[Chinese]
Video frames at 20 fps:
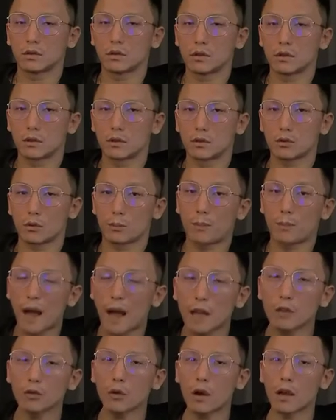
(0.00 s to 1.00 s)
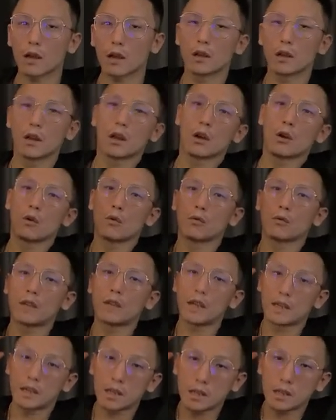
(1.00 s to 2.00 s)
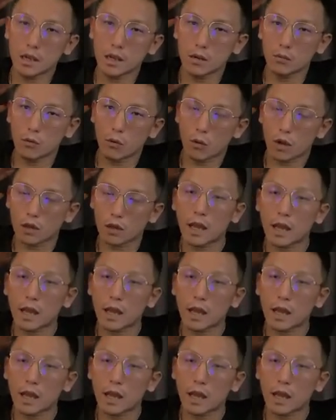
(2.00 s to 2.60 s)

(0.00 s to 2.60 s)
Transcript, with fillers: 是新员工第一次取得胜利的时候，